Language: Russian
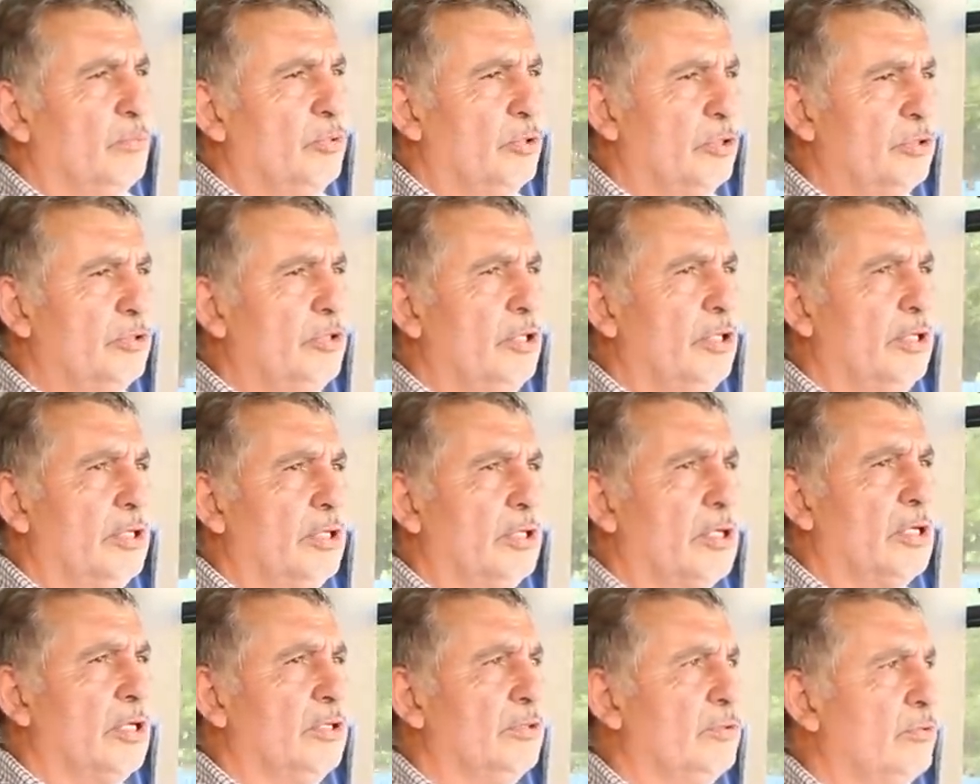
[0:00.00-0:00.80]
После
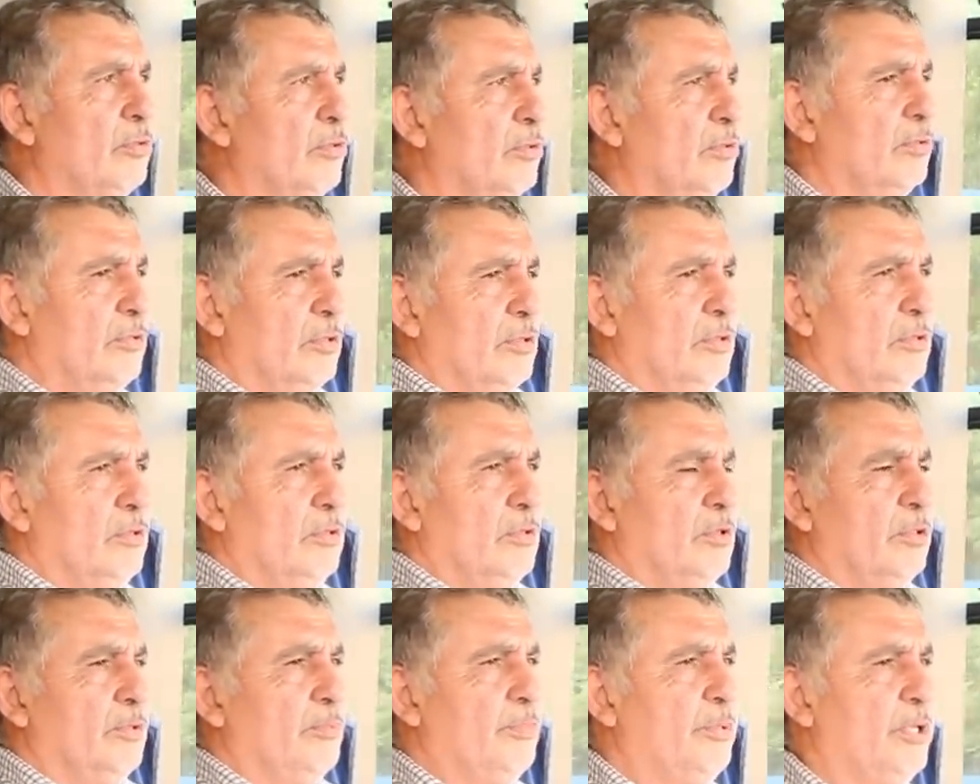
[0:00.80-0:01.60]
реконструкции
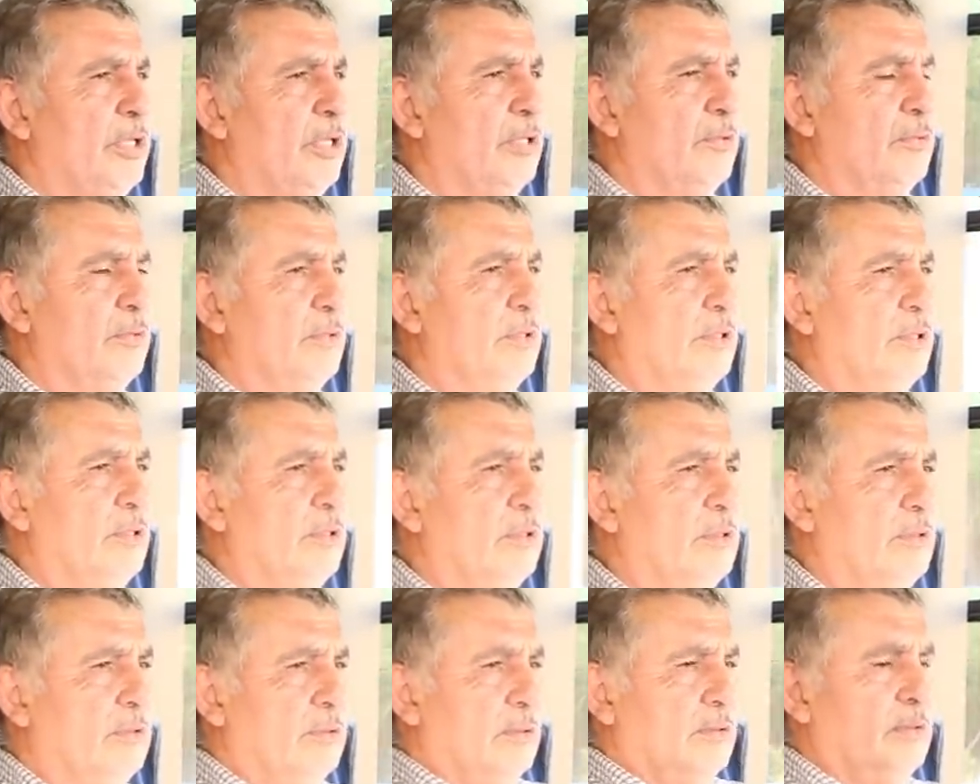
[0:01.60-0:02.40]
вот
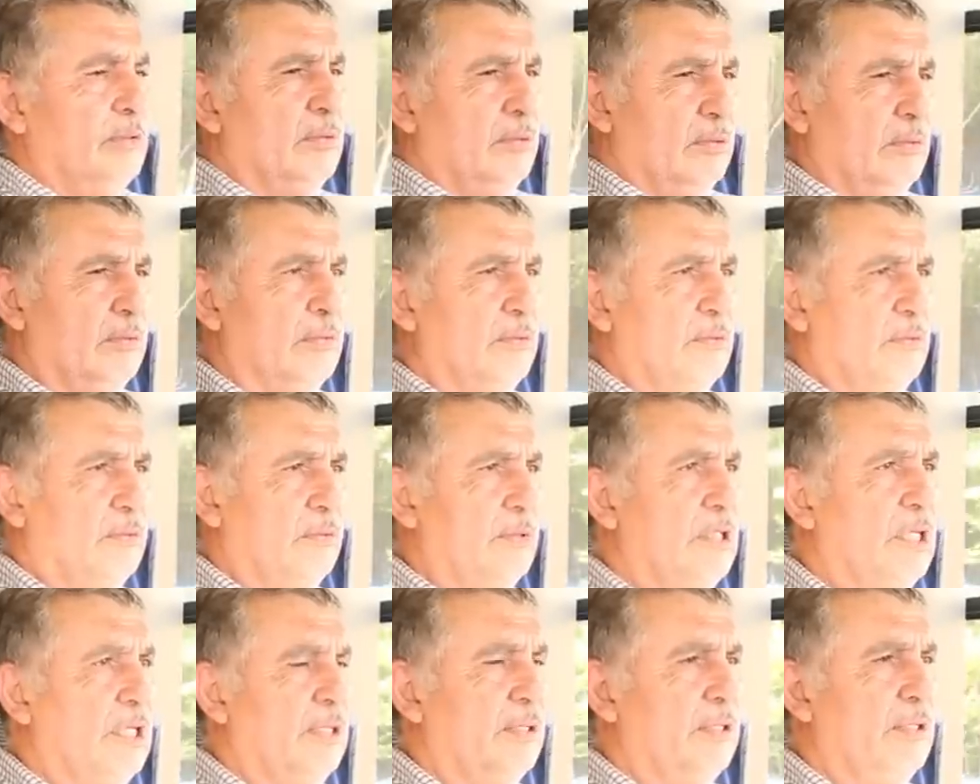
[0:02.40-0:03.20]
первый
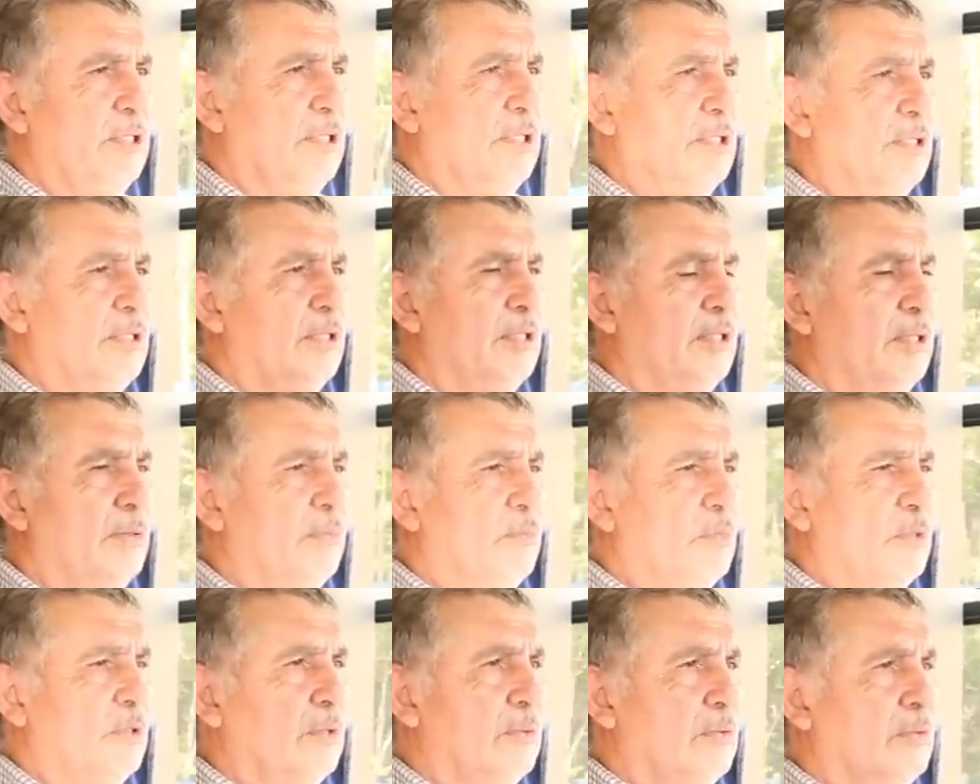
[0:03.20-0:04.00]
день
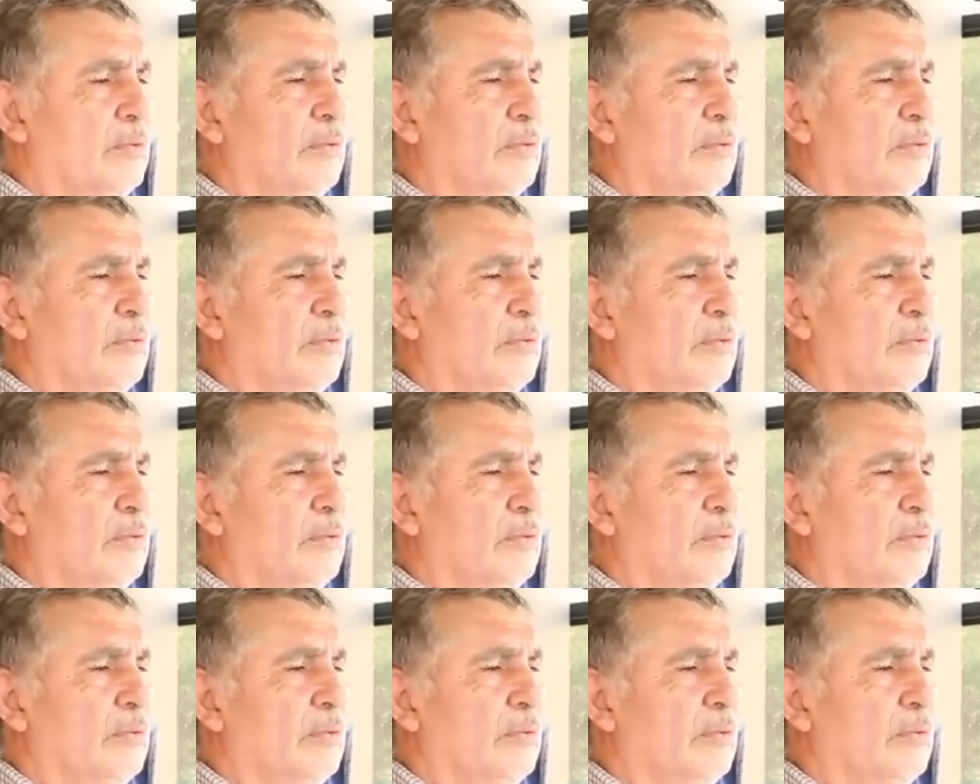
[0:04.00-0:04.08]
едем,